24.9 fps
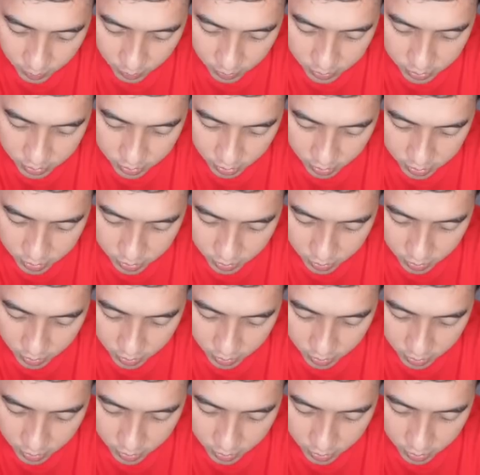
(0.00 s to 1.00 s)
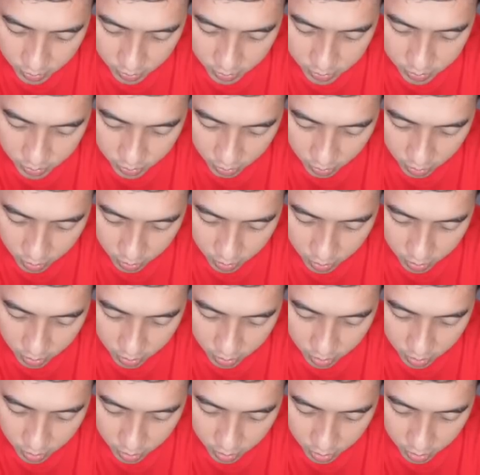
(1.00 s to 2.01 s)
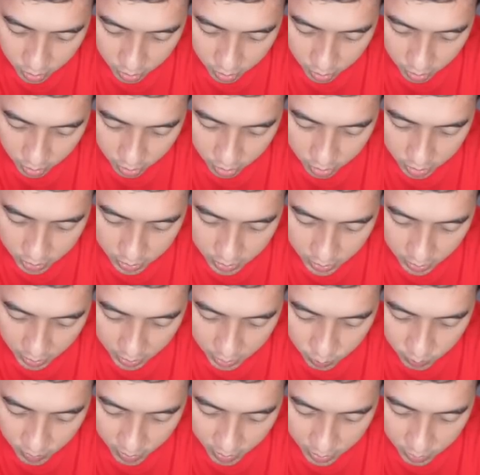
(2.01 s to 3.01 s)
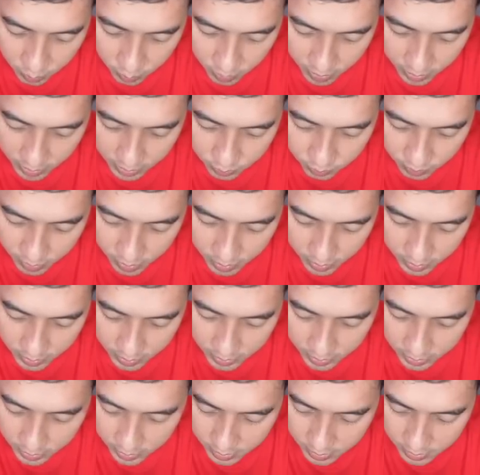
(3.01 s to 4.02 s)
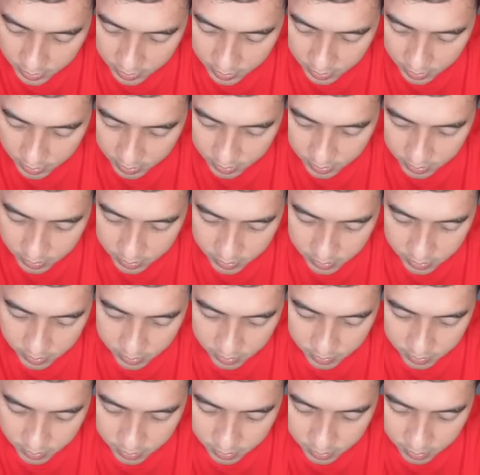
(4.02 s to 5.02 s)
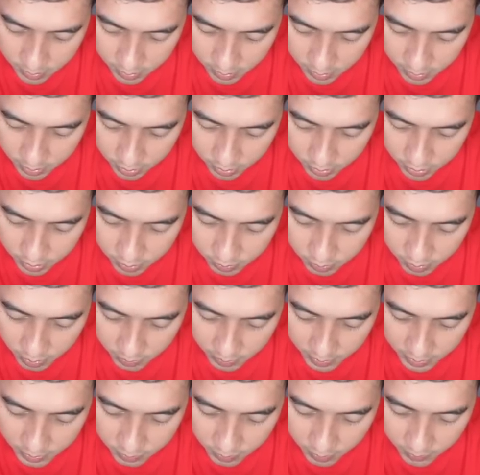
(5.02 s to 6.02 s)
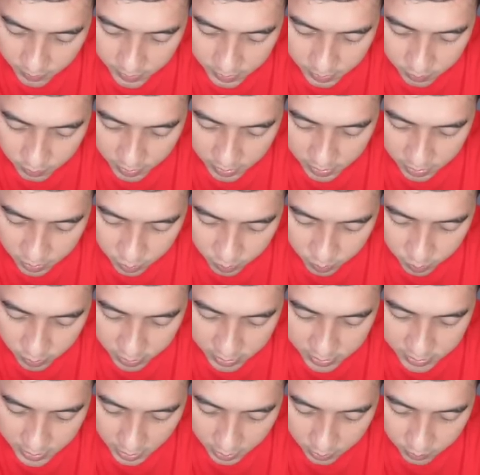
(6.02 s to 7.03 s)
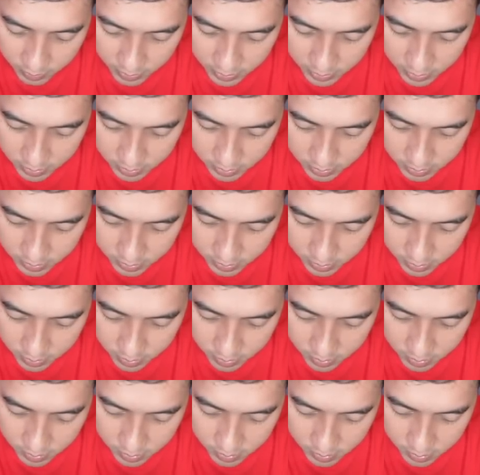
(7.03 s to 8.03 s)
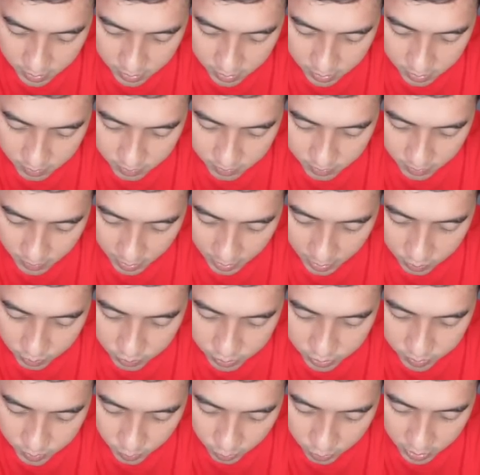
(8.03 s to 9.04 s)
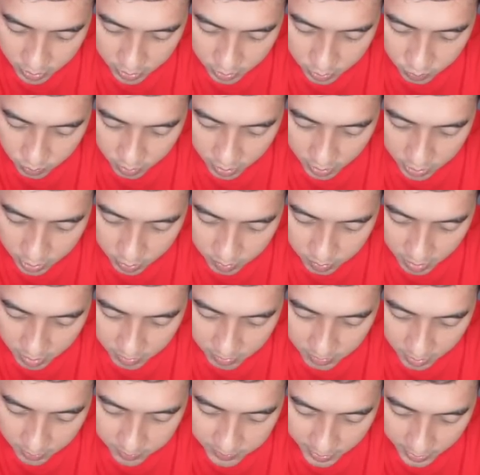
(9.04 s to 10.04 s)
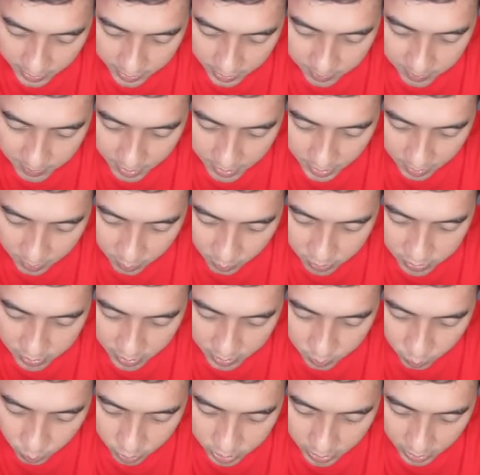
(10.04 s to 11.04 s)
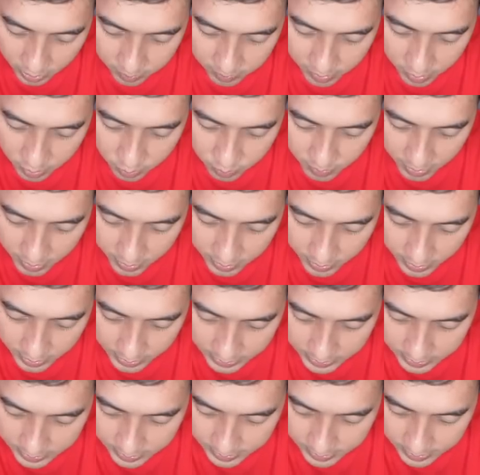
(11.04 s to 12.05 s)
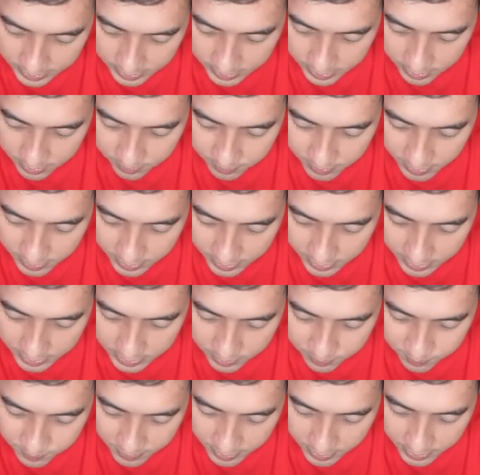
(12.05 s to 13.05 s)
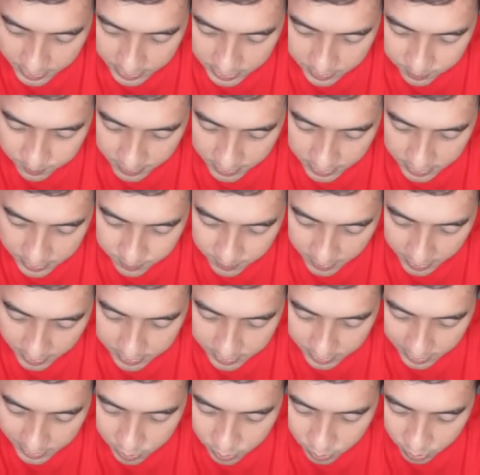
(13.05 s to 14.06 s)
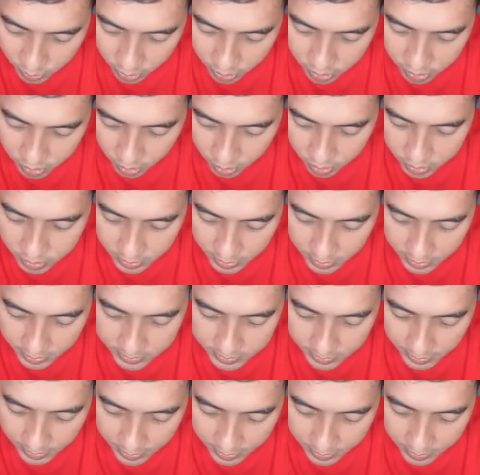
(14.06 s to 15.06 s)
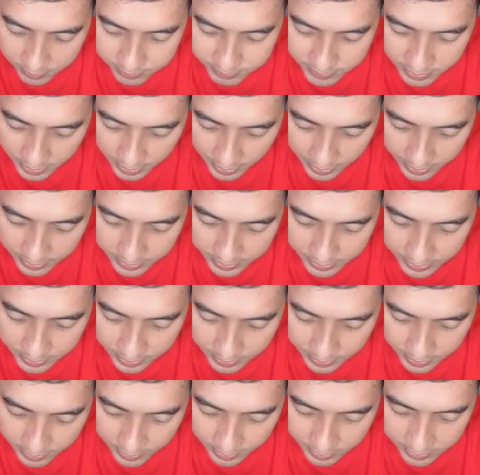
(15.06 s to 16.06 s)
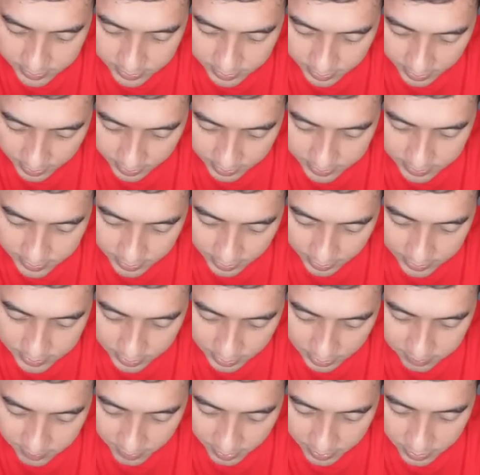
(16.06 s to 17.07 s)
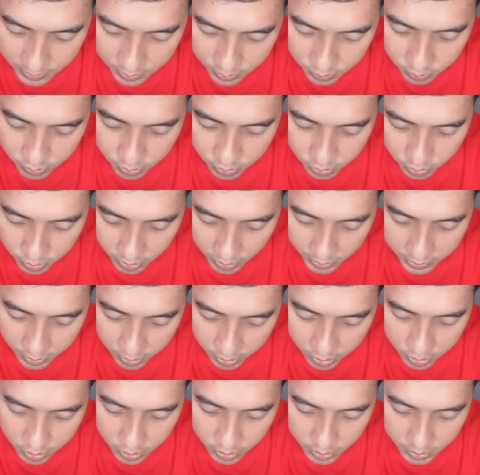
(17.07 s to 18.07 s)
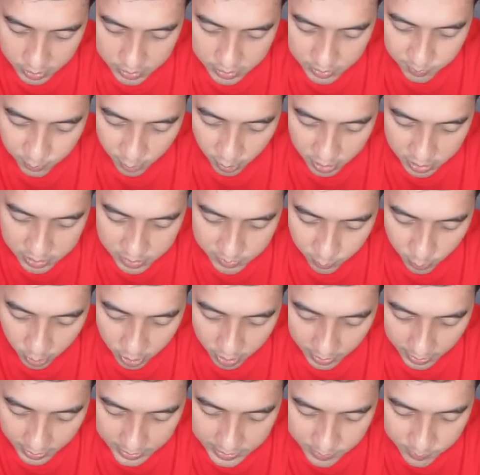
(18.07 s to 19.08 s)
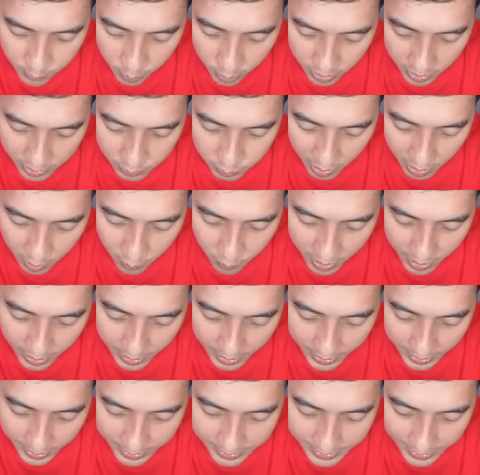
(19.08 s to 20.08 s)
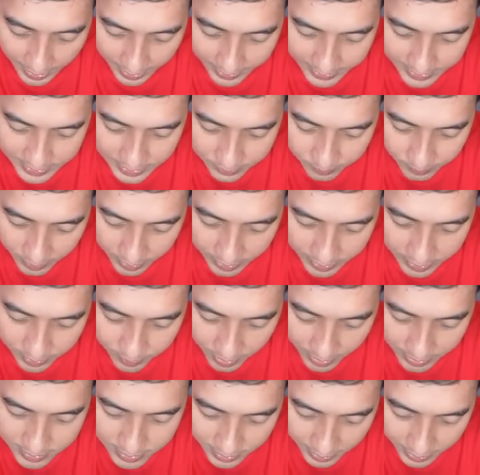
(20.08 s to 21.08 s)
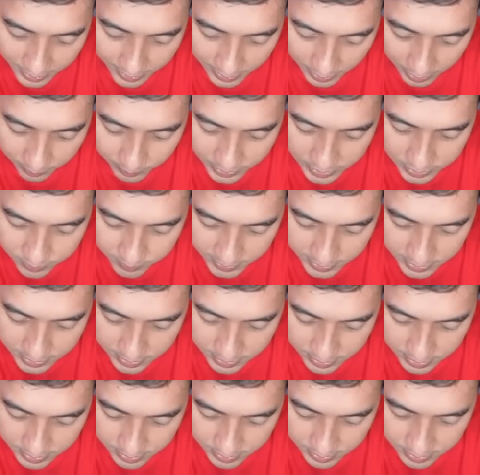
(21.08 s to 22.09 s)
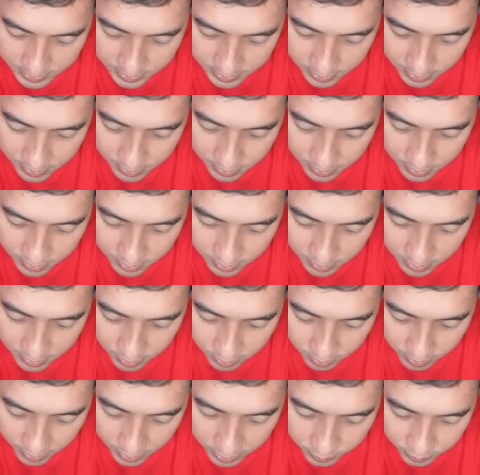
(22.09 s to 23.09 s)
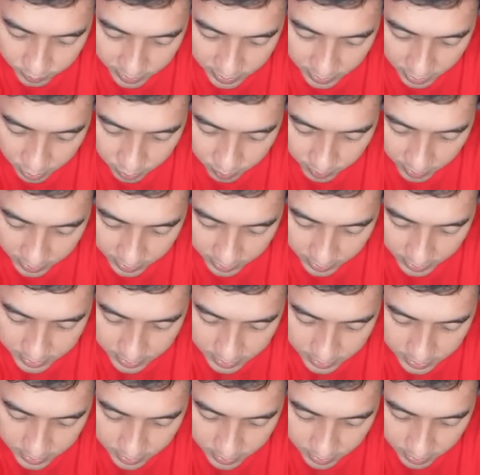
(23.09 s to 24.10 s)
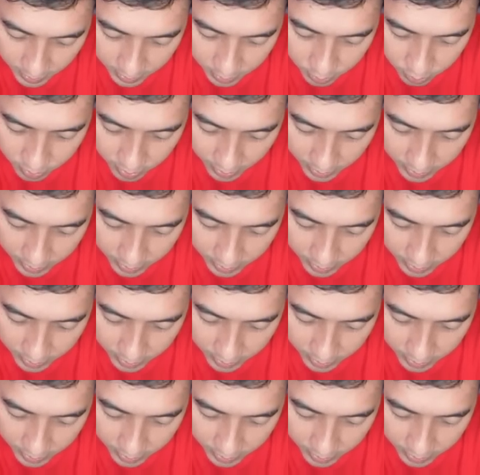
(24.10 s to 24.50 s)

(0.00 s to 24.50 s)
bocor coy coy dia keluar keluar gituan lagi. Ayo ayo Wawan Wawan Wawan kumpulin stak wawan hmm, mampus monyet gua ya berkembang biak yang banyak monyet buat TB lumayan please please please bantai itu lot lotnya cakep sekali saat saat saat matiin dulu ayo jebol jebolkan jebolkan wawan nggak ngisi mananya basreng miss miss kayak ada winter lumayan guys ayo dong